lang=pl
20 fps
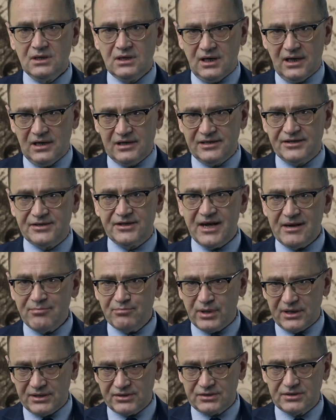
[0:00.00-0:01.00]
Ale
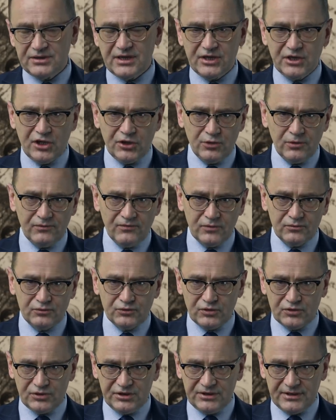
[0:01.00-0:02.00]
napad na Janową
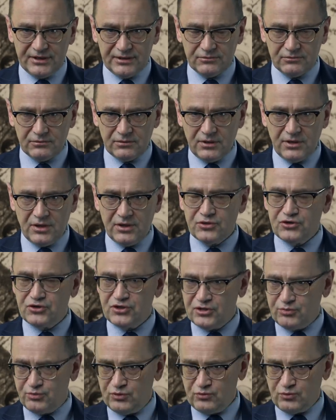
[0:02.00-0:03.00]
Dolinę
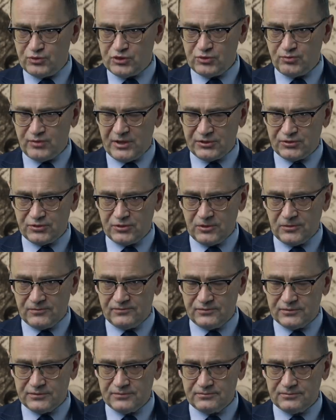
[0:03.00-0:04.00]
nie był
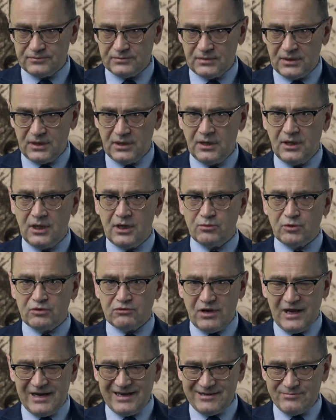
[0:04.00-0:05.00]
przypadkowy.
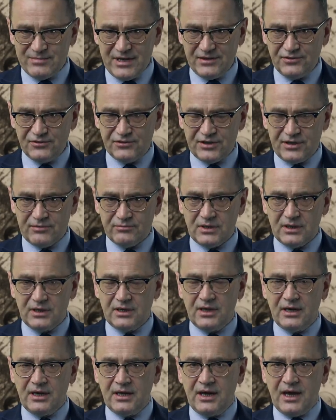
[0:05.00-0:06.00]
Był elementem
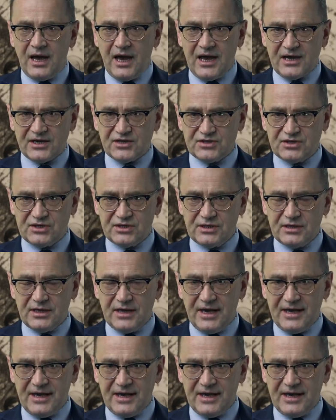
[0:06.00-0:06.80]
akcji